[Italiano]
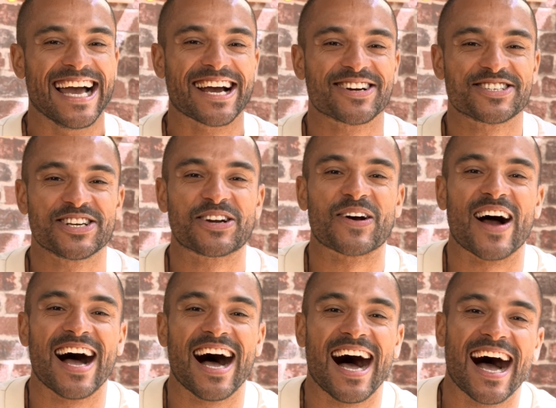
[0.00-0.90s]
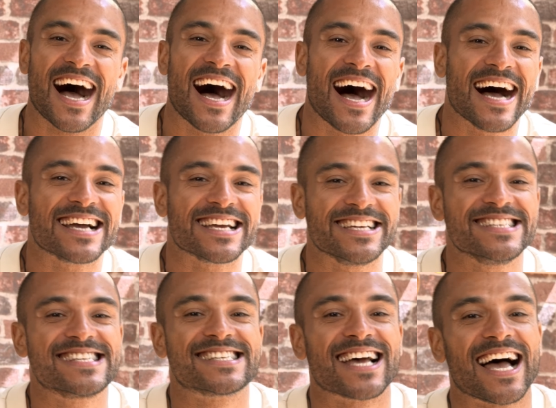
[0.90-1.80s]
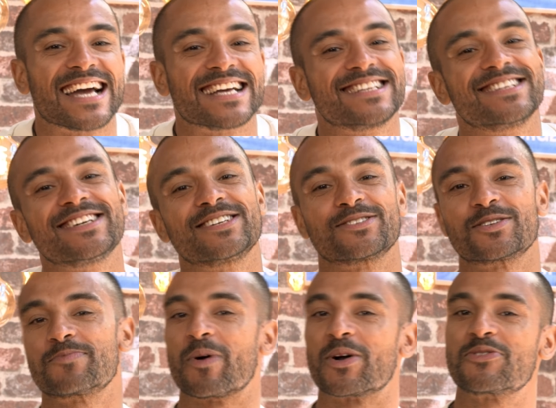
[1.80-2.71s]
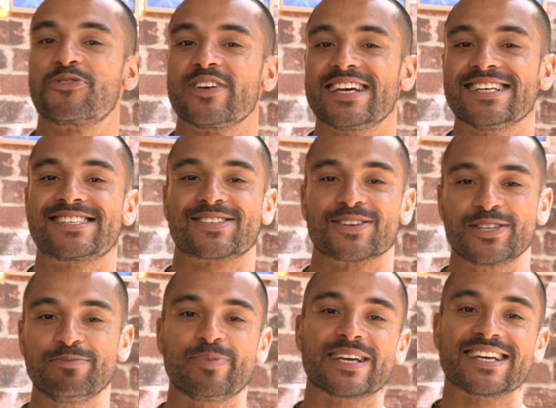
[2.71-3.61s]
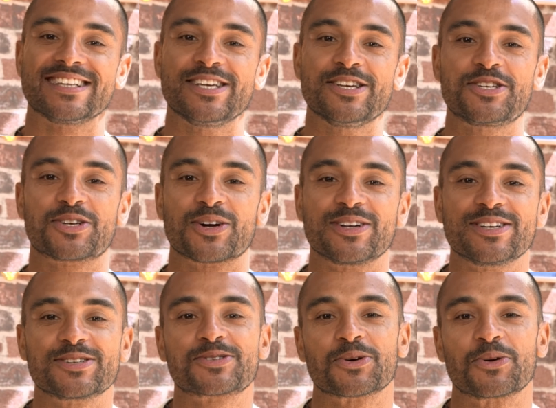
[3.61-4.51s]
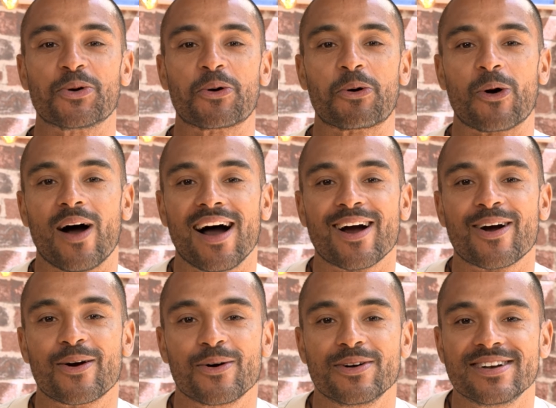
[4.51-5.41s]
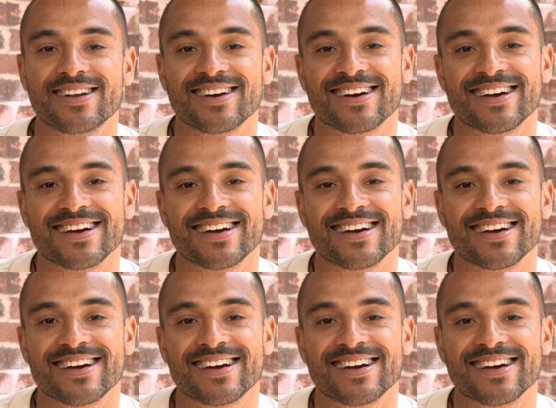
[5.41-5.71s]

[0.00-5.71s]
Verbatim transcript: Eccoci qua a Inside Sport Face Olympic Edition, sono qua con